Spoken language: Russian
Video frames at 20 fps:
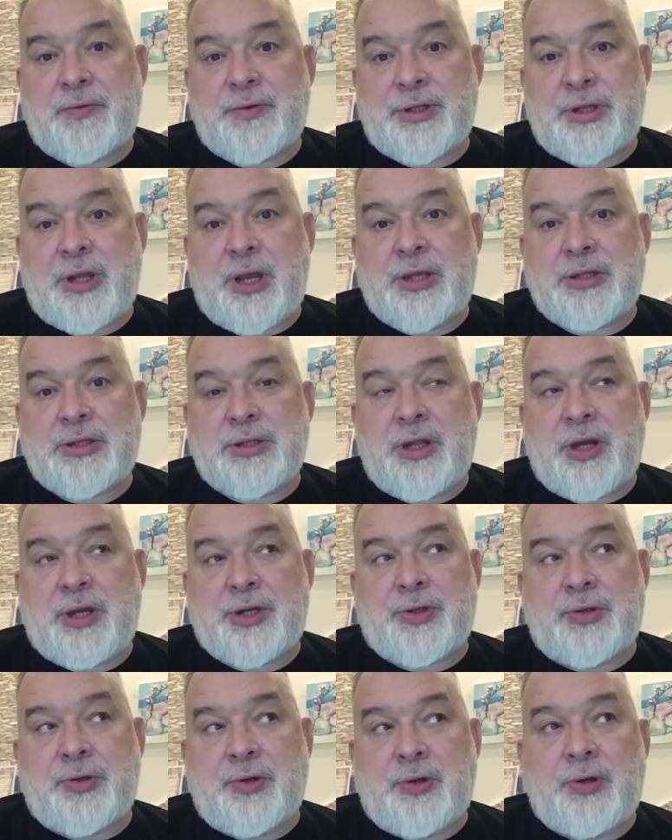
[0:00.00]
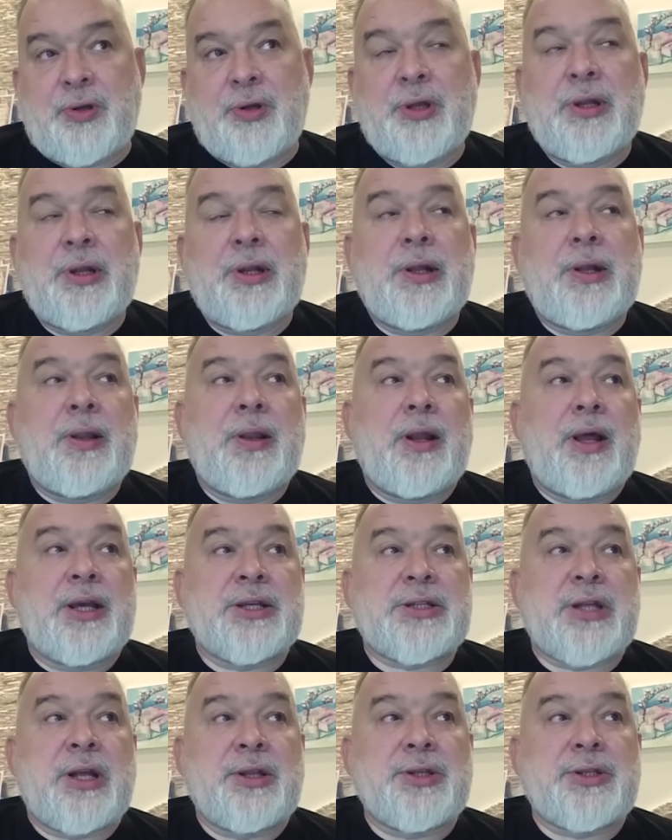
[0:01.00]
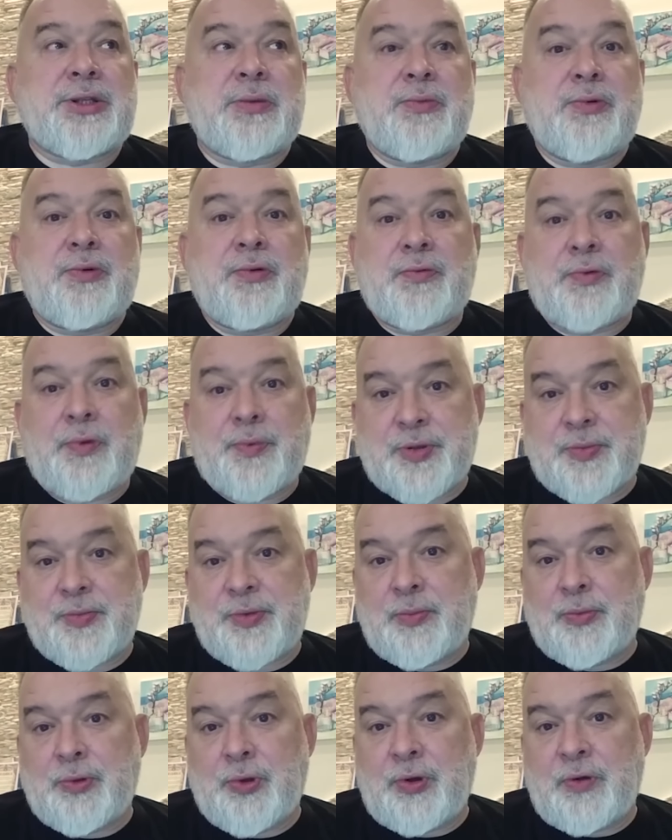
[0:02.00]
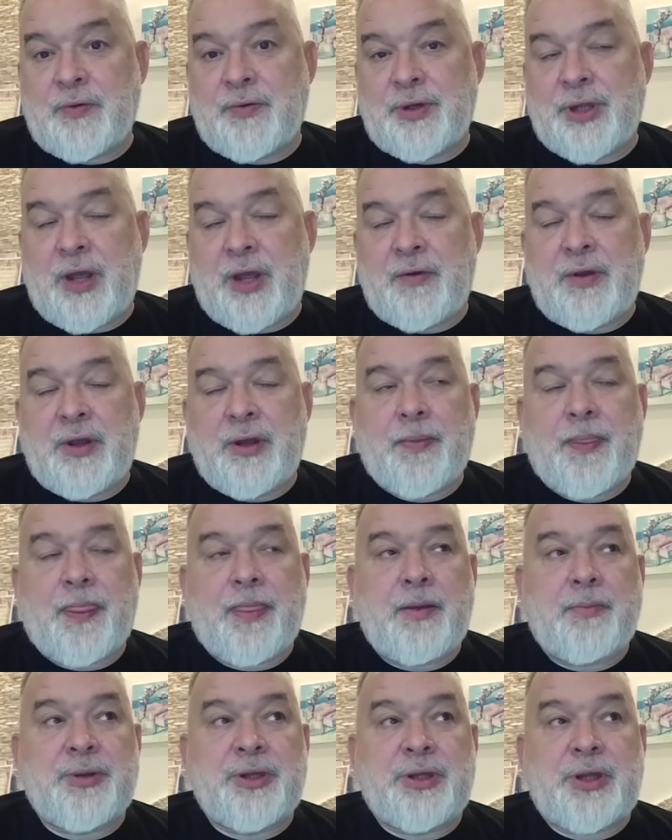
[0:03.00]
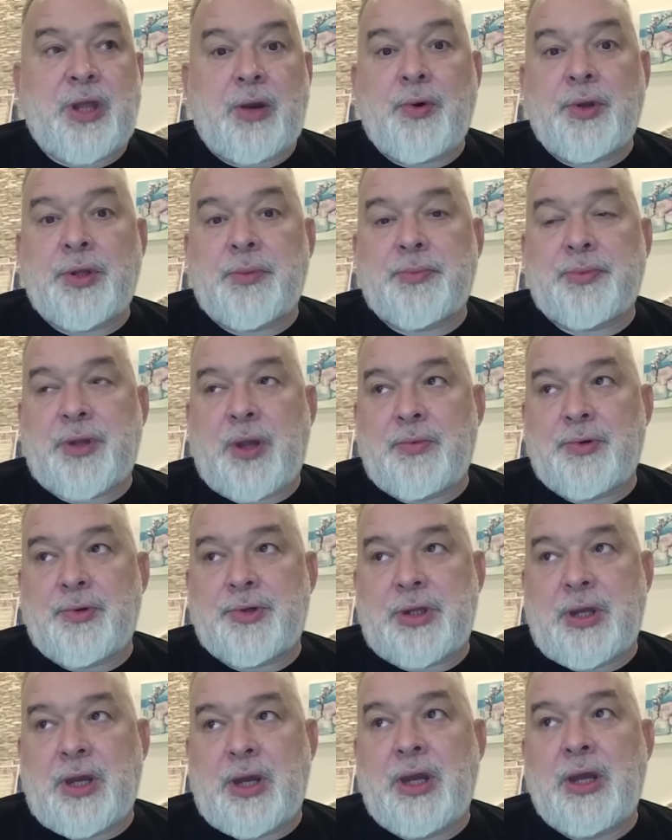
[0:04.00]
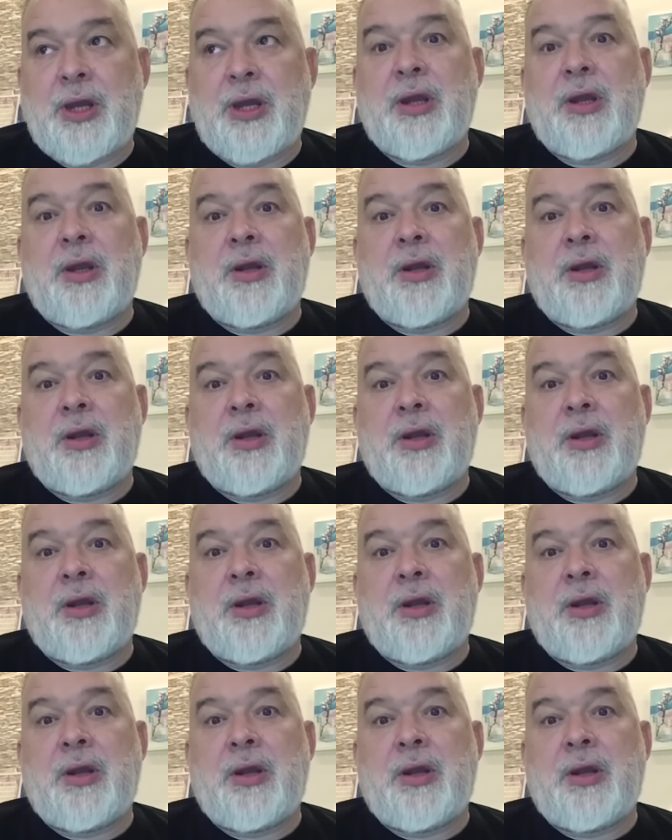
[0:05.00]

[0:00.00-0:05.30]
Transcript: Вы знаете, да, что осталось ему, в общем, немного во главе Пентагона, потому что